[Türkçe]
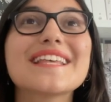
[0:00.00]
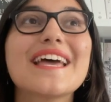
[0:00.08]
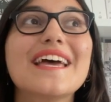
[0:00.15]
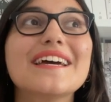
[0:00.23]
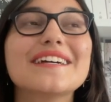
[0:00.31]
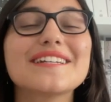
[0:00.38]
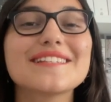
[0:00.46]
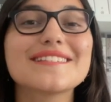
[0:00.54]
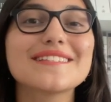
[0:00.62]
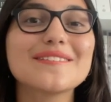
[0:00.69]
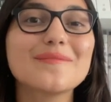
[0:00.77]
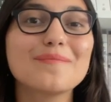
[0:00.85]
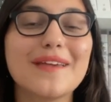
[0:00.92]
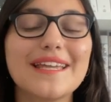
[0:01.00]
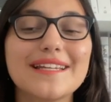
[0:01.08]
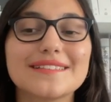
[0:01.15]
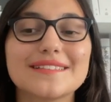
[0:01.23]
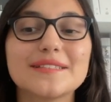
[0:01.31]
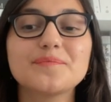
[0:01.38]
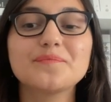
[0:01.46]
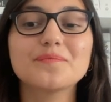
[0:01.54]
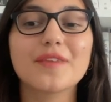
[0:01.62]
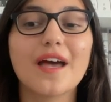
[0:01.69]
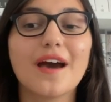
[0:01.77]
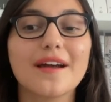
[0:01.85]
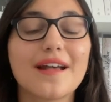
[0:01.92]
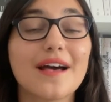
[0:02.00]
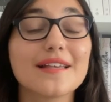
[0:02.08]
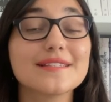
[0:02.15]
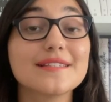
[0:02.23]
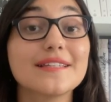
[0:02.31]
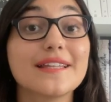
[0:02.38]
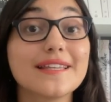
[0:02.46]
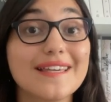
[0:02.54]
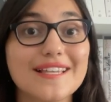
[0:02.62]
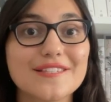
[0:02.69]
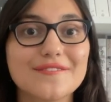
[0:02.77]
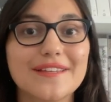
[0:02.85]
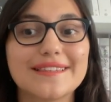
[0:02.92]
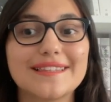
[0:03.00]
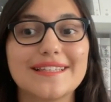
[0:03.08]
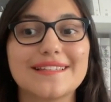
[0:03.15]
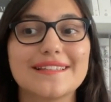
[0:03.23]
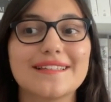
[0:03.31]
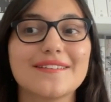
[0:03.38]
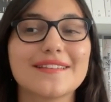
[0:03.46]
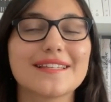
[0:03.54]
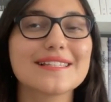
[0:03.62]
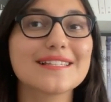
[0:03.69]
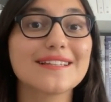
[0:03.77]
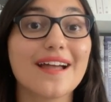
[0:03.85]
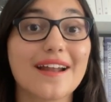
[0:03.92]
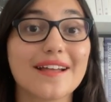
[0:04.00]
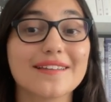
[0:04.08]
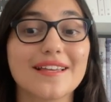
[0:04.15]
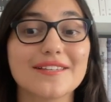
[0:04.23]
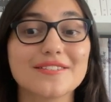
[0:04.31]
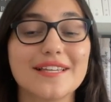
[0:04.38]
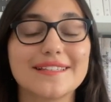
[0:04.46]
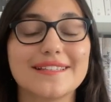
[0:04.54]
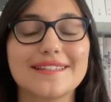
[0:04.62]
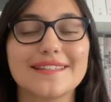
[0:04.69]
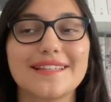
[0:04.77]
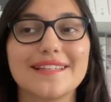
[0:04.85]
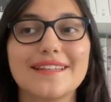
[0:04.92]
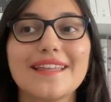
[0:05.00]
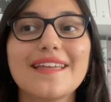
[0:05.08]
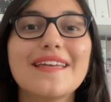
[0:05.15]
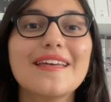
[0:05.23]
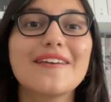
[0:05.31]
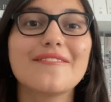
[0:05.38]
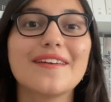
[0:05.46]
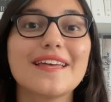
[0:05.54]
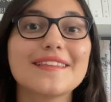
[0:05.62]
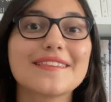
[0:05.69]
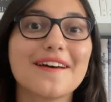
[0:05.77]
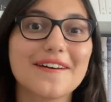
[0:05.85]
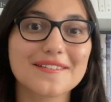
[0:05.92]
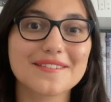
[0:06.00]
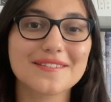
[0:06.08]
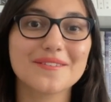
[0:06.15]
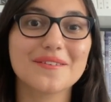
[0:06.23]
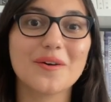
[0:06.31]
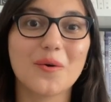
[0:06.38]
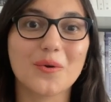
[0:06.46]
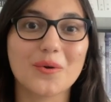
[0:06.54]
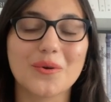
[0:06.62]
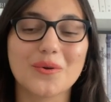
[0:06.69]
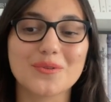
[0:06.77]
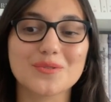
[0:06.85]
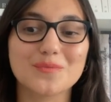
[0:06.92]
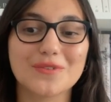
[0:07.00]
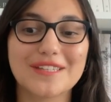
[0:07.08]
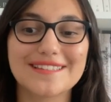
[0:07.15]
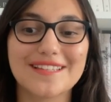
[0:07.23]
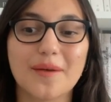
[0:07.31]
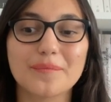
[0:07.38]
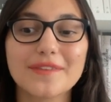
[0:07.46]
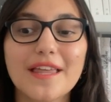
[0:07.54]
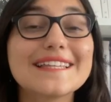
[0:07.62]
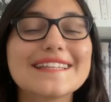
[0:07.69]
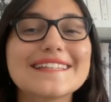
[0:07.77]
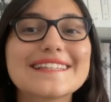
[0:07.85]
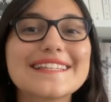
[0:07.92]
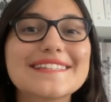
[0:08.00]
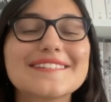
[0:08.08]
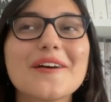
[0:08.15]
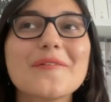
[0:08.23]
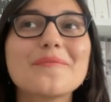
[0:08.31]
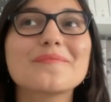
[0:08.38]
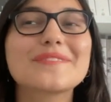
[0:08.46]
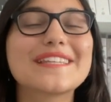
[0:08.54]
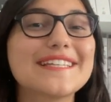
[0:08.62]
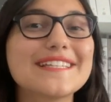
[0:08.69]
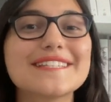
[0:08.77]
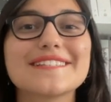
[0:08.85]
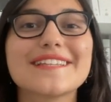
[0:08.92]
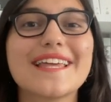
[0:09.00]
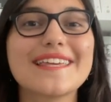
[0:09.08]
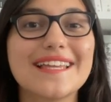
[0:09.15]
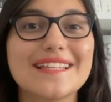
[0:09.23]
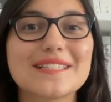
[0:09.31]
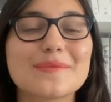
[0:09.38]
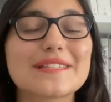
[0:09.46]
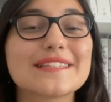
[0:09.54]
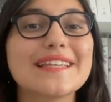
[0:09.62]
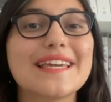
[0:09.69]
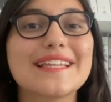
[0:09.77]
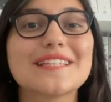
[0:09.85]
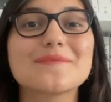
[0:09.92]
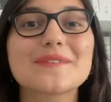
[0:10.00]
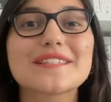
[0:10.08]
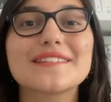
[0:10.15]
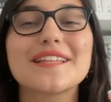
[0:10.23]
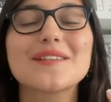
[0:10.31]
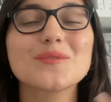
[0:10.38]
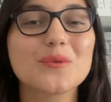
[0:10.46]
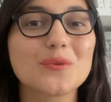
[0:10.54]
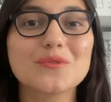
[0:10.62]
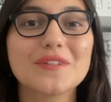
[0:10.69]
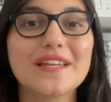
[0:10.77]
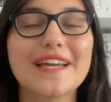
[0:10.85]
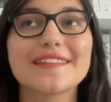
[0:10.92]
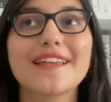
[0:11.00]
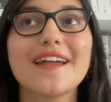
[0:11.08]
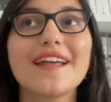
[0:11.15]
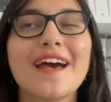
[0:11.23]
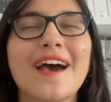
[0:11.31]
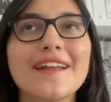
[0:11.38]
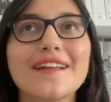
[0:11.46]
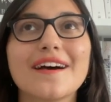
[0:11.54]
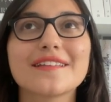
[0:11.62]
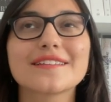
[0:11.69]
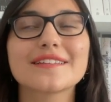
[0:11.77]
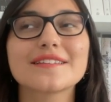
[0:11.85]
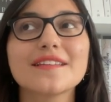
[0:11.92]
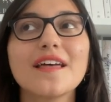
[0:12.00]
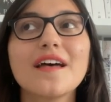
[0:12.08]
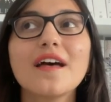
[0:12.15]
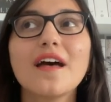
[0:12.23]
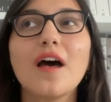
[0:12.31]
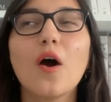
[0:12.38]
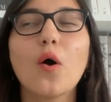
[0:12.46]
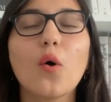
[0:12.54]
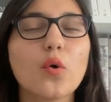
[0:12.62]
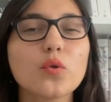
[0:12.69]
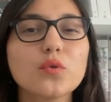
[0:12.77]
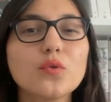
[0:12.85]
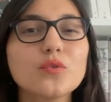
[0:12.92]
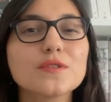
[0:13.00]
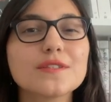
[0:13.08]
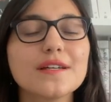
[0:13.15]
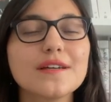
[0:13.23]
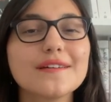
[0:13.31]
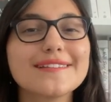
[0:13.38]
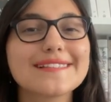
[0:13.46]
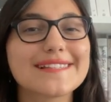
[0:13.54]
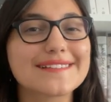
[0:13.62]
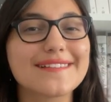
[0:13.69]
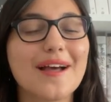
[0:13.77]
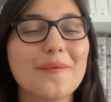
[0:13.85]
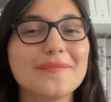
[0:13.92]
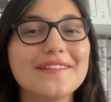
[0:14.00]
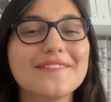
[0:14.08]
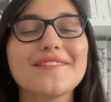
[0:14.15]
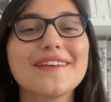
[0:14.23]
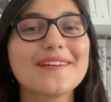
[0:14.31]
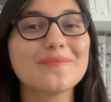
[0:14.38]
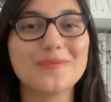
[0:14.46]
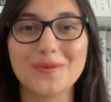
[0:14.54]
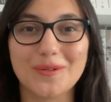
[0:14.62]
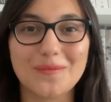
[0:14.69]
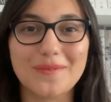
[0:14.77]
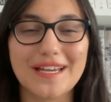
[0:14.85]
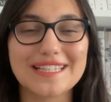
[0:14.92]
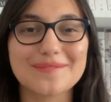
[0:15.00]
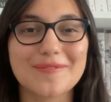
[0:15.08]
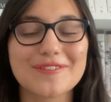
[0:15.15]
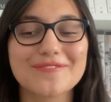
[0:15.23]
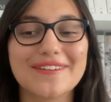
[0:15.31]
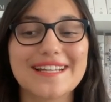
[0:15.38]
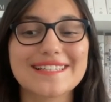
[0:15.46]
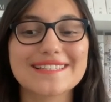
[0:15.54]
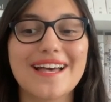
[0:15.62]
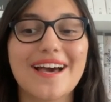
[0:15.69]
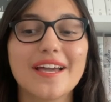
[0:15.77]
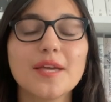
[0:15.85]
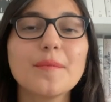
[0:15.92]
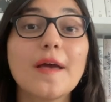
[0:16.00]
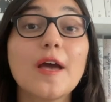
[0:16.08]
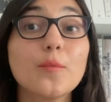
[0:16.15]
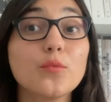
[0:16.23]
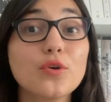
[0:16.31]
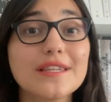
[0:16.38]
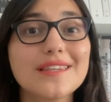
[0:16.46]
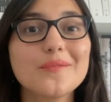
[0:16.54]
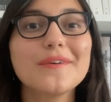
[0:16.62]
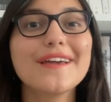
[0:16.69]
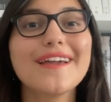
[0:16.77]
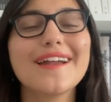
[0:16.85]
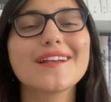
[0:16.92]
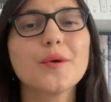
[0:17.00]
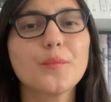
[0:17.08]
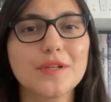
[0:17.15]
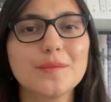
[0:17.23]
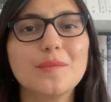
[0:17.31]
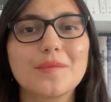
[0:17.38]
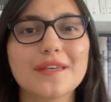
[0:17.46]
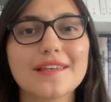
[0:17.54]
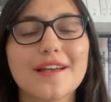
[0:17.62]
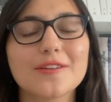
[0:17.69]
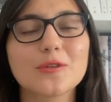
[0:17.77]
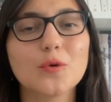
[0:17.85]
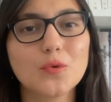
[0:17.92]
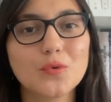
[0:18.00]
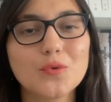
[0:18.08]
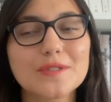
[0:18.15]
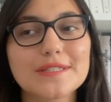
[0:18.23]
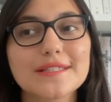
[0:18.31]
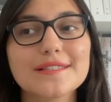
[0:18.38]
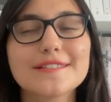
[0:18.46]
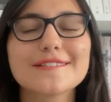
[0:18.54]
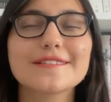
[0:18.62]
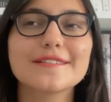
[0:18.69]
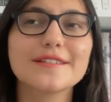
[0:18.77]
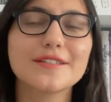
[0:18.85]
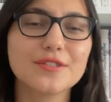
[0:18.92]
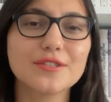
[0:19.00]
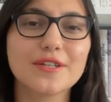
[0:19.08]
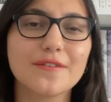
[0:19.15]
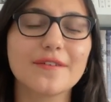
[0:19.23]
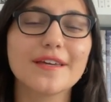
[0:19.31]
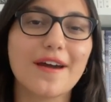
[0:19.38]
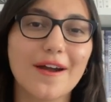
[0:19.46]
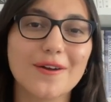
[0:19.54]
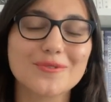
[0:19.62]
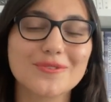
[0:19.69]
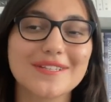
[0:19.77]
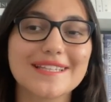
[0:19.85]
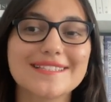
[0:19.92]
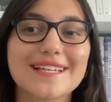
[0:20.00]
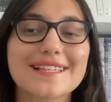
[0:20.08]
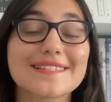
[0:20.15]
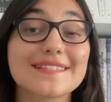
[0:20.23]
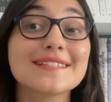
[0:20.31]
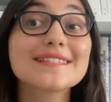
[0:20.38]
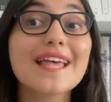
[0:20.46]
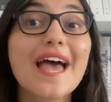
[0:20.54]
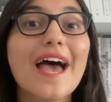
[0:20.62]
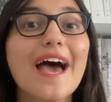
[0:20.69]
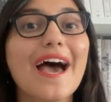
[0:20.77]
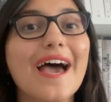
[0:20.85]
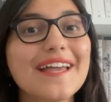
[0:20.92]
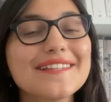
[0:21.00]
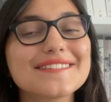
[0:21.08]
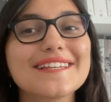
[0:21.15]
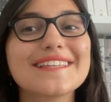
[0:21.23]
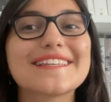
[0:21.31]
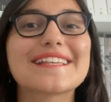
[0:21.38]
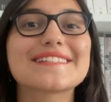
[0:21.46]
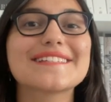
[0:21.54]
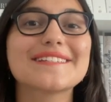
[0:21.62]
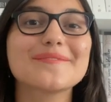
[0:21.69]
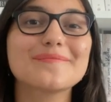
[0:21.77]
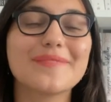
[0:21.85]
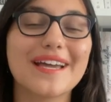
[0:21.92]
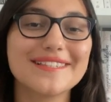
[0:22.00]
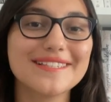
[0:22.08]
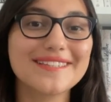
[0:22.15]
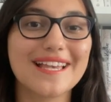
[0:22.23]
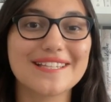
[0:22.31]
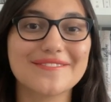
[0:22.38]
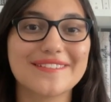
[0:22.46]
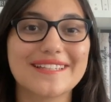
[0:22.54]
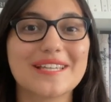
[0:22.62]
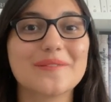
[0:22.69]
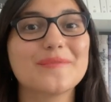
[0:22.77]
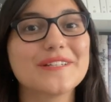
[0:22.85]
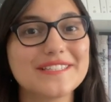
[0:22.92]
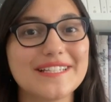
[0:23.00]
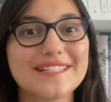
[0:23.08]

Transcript: Hırçın Mary'nin arazide ne keşfettiğini, nasıl arkadaş edindiğini ve dahasını okuyoruz bu kitapta. Kitap girişinden gelişmesine, gelişmesinden sonucuna kadar her anında Oldukça gizemli ve büyülü bir atmosfere sahip. Bu kitabı eğer kapalı bir mekanda okursanız açık havayı arzulayacaksınız. Ancak yazarın bahçe tasvirindeki başarısı